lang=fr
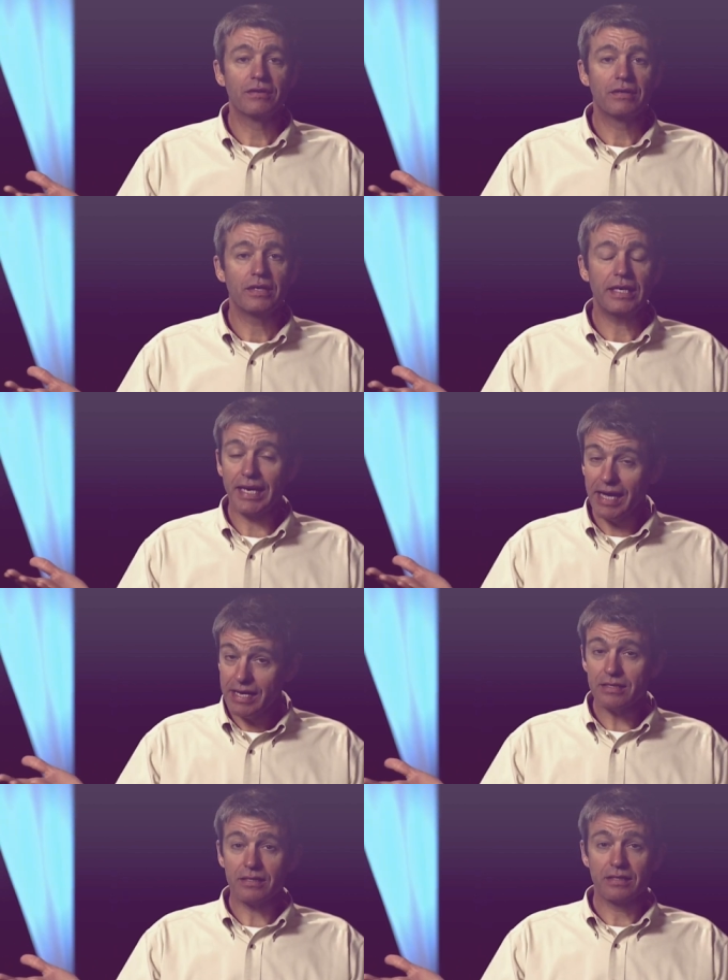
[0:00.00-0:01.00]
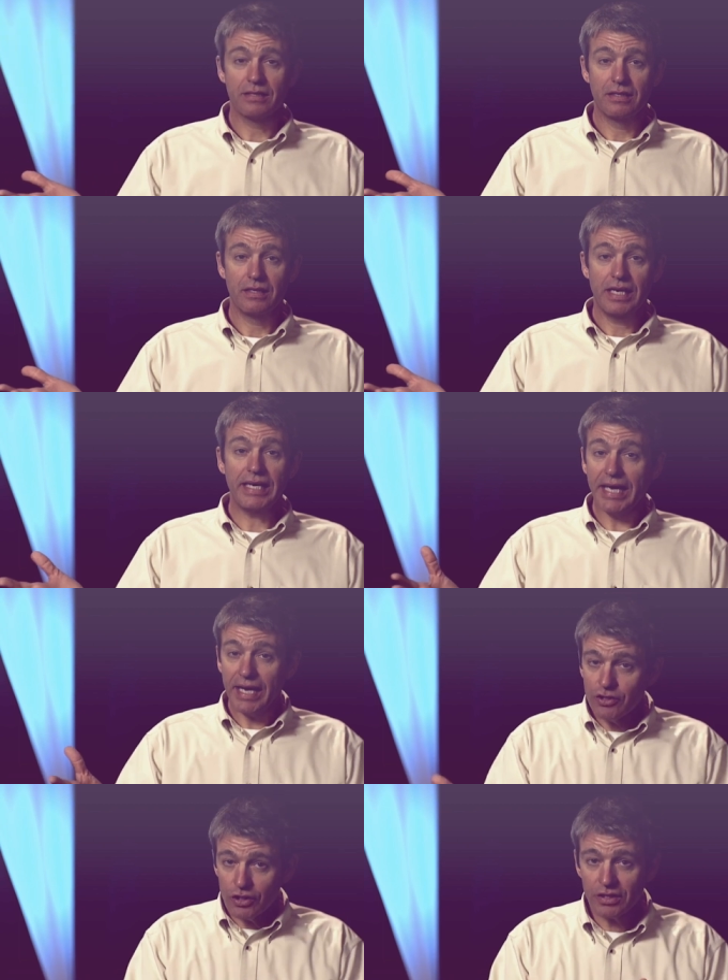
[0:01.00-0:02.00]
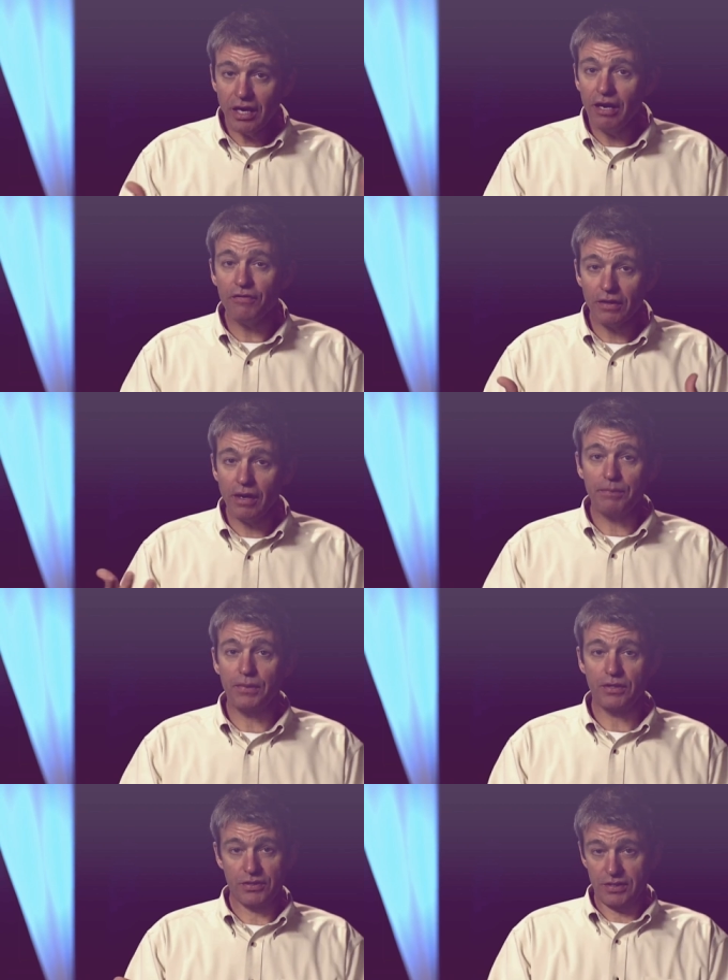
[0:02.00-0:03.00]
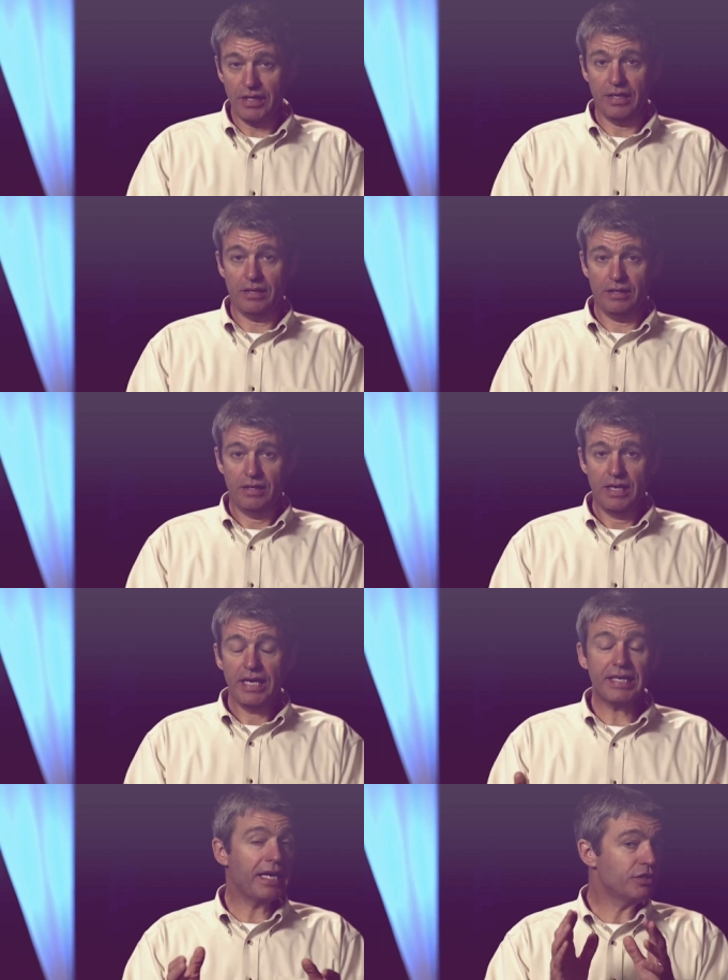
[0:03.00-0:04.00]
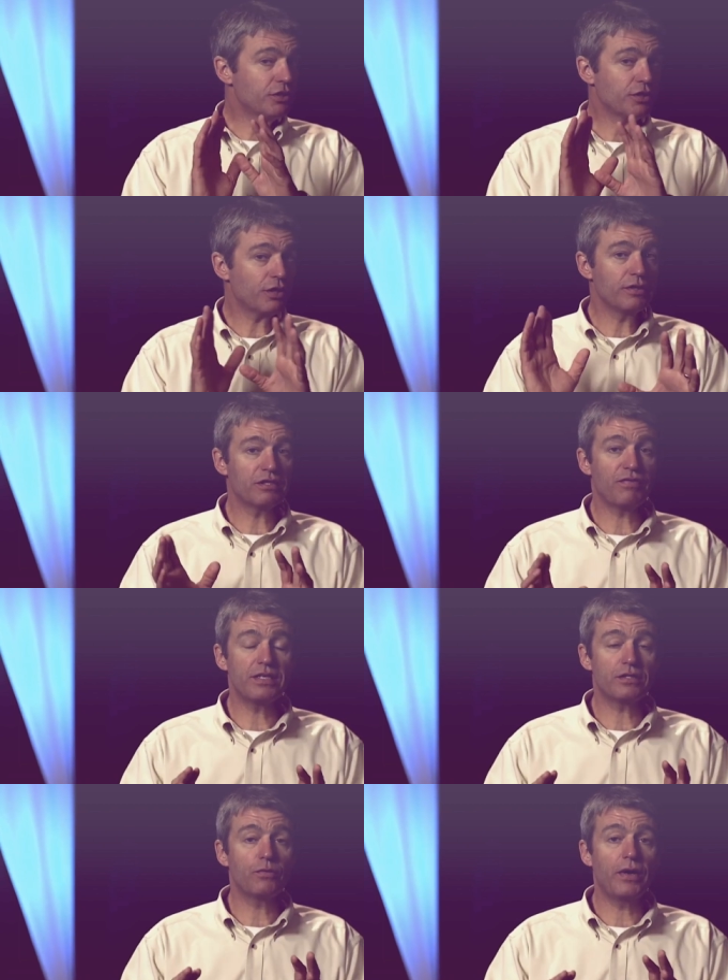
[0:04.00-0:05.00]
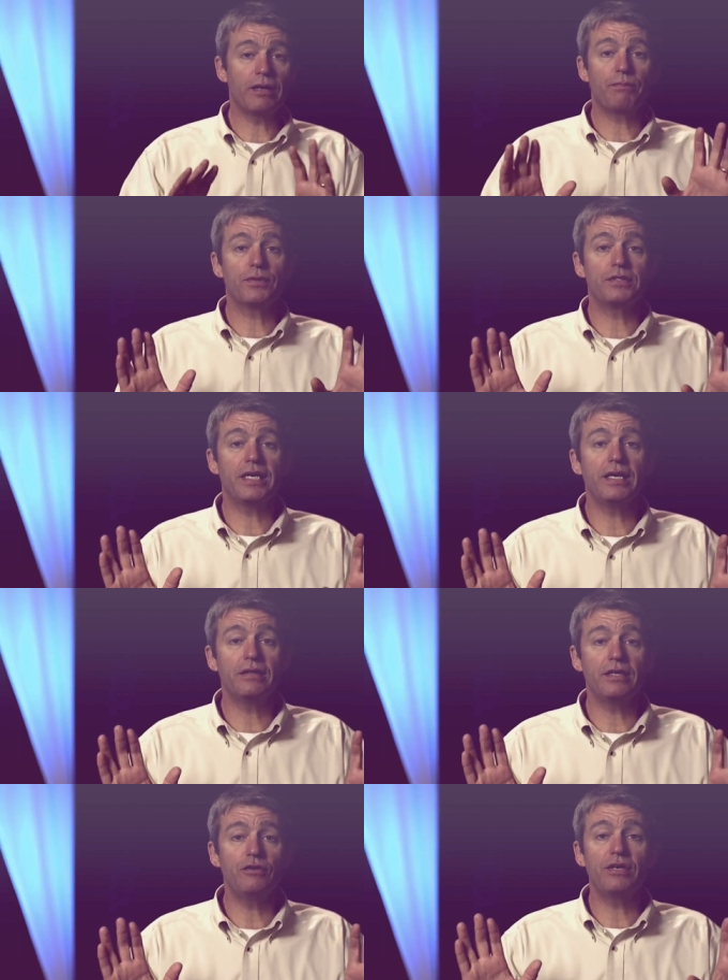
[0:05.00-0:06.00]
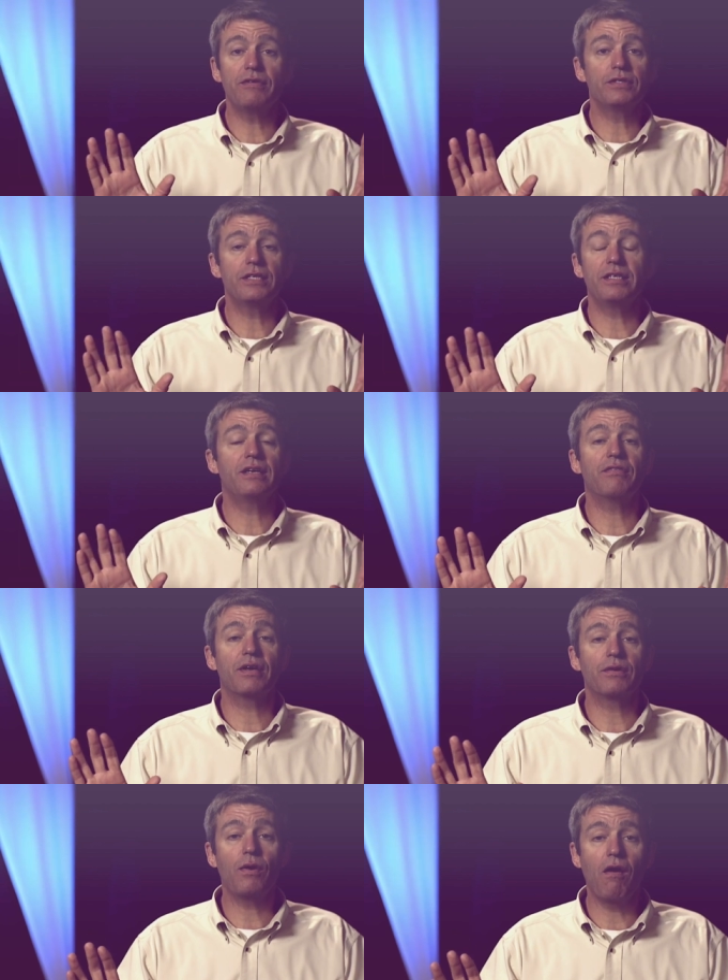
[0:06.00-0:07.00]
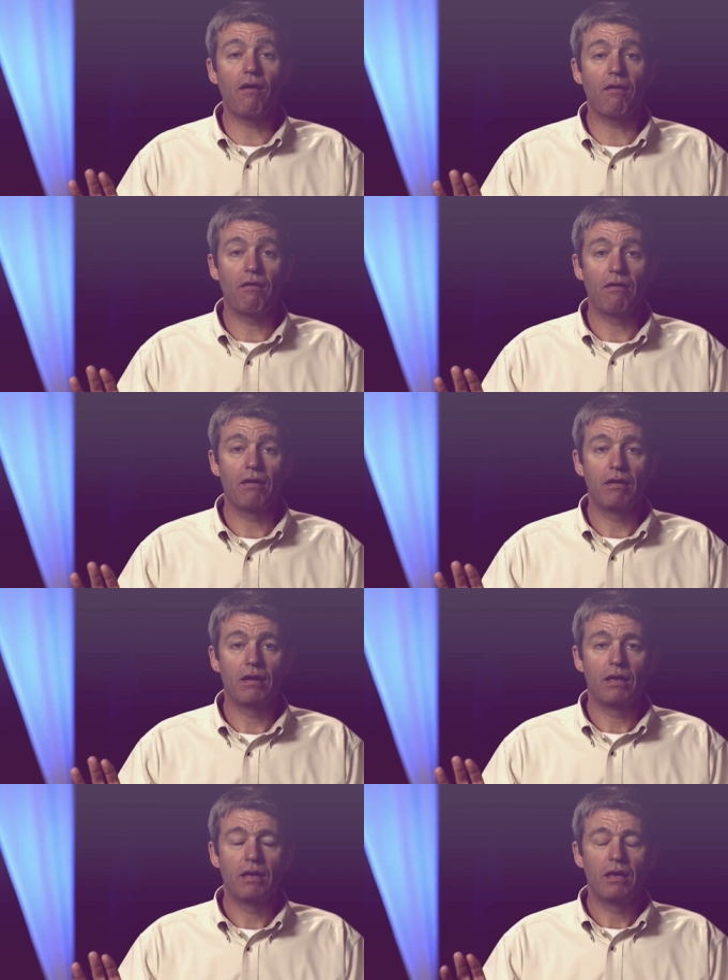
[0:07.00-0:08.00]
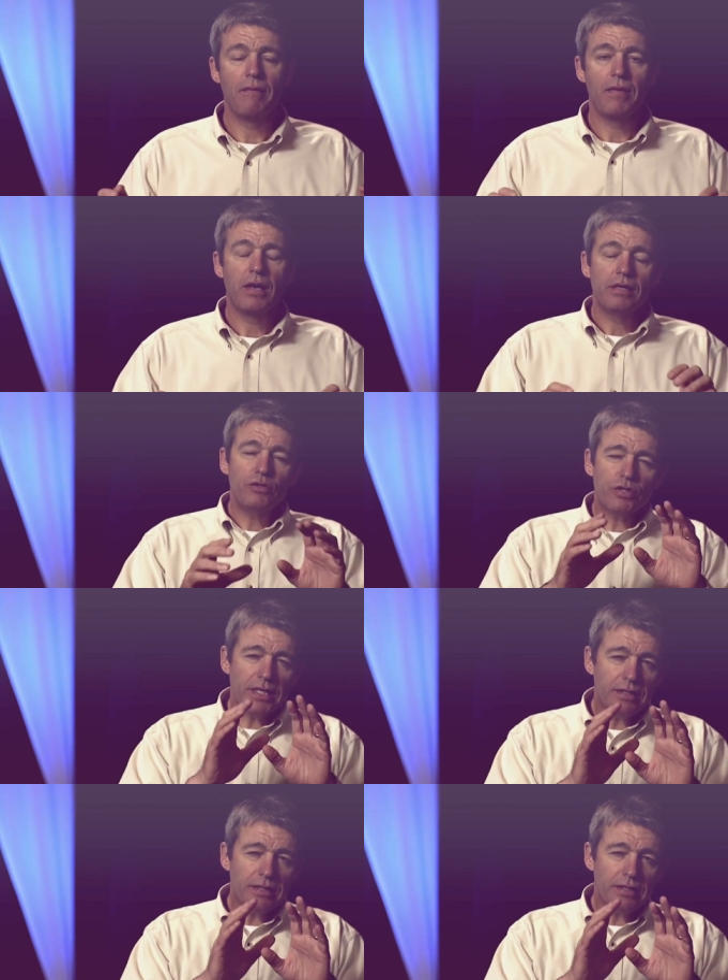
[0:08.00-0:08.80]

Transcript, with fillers: Il ne peut pas. Il ne peut pas simplement couvrir votre péché. Il ne peut pas juste détourner sa face au loin et faire semblant que vous n'avez jamais rien fait de mal.